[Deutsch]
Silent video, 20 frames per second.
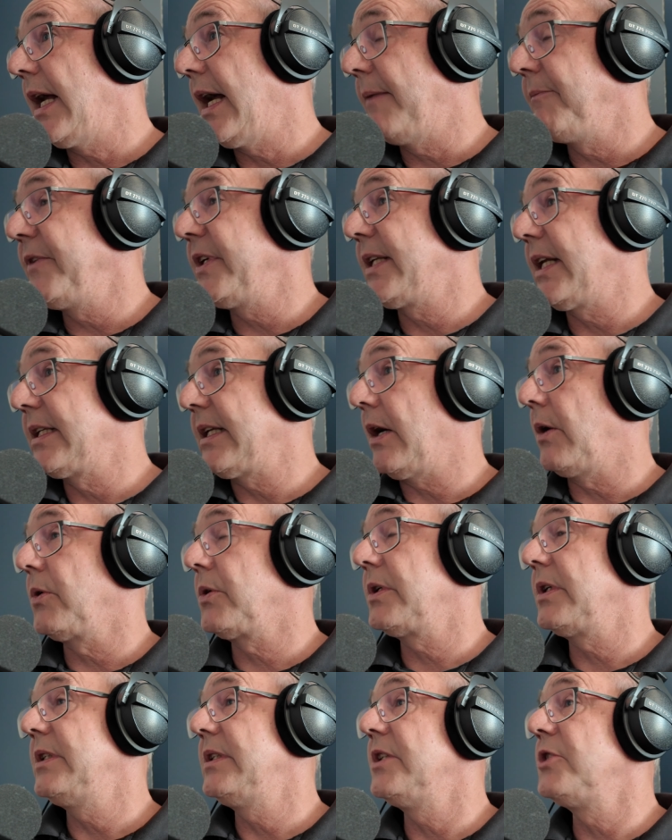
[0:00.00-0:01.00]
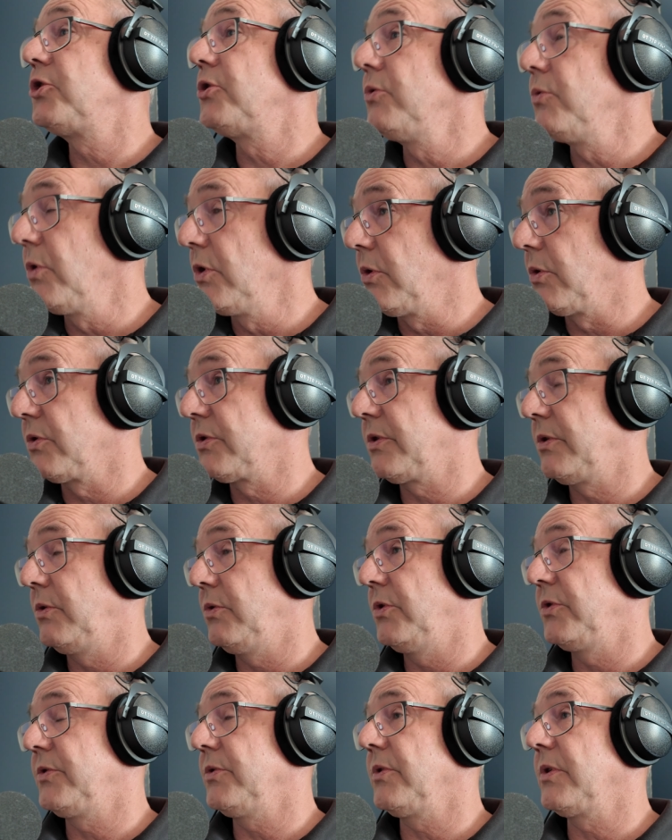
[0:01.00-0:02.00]
mhm. haben wir dann auch eine schnurlose
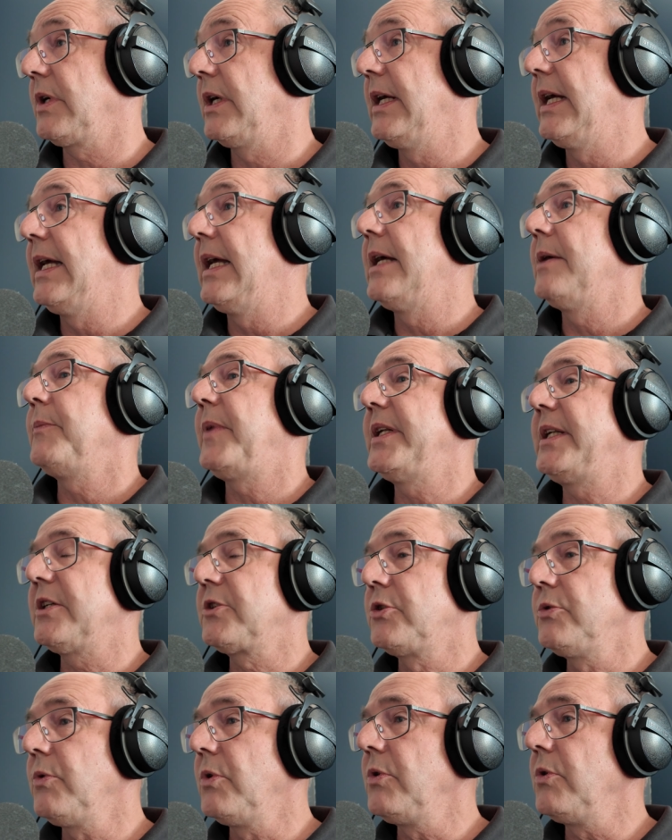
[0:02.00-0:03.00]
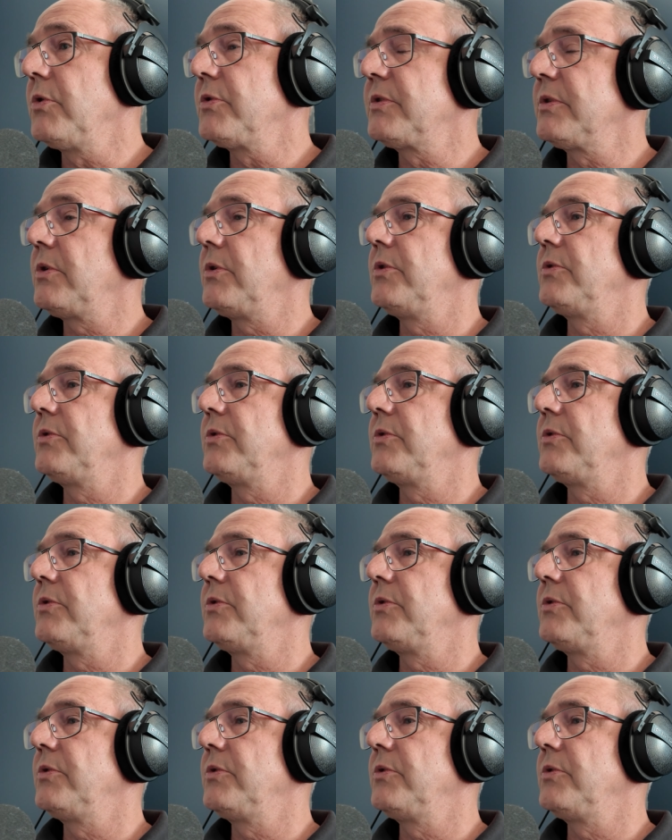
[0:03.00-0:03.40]
Lösung. Bei der schnurlosen